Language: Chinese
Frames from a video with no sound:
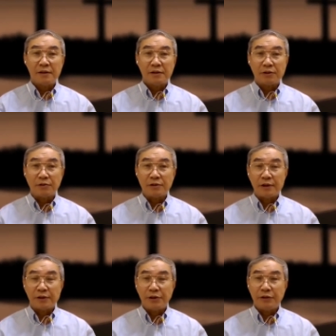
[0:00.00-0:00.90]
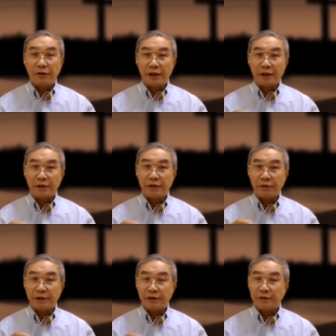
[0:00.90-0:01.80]
同时，立法也是有
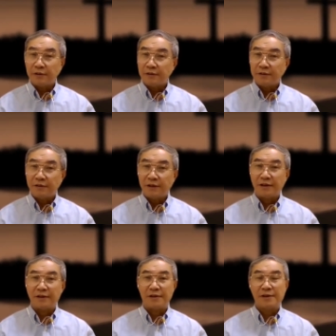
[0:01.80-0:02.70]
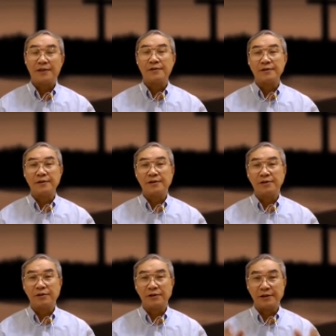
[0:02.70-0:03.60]
啊，暂时性、
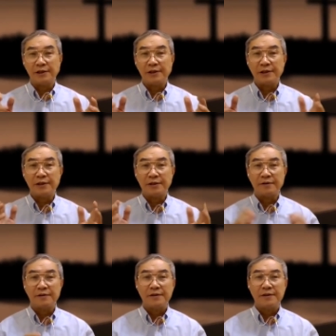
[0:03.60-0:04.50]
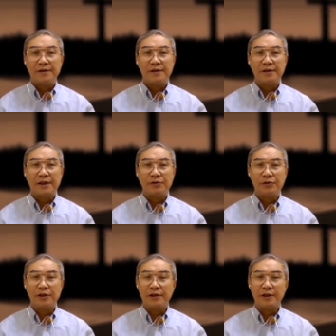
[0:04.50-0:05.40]
有时间性。他举
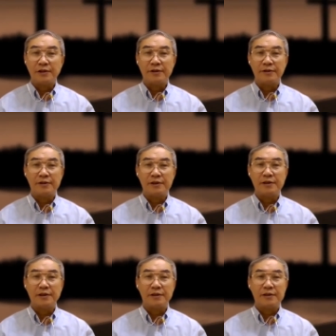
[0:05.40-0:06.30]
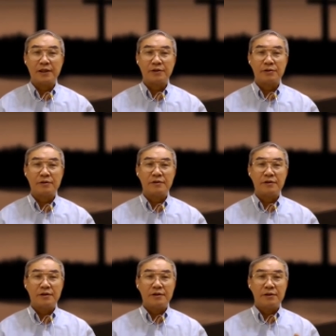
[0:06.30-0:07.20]
了几个例子，第一个，他说，
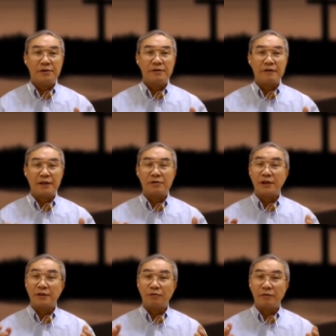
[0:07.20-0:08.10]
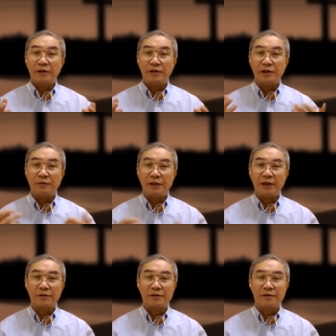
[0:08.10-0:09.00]
立法就像我们的启蒙
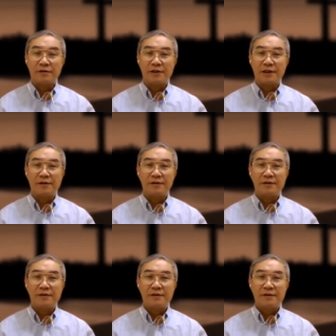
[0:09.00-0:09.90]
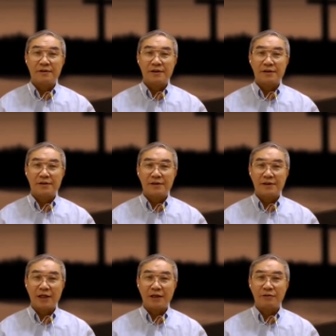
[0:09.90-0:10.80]
老师啊，
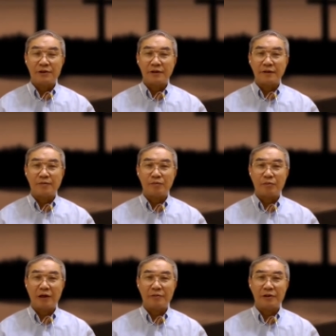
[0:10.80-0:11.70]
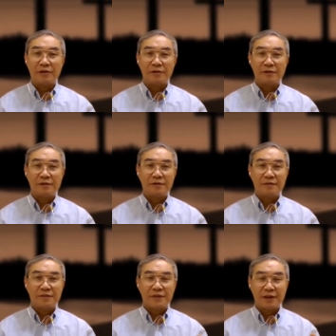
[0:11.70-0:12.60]
他会把我们
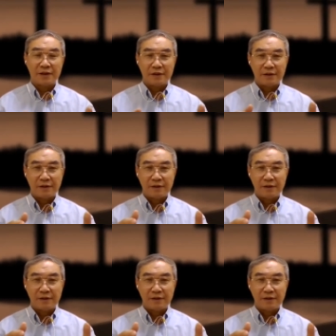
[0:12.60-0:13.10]
啊。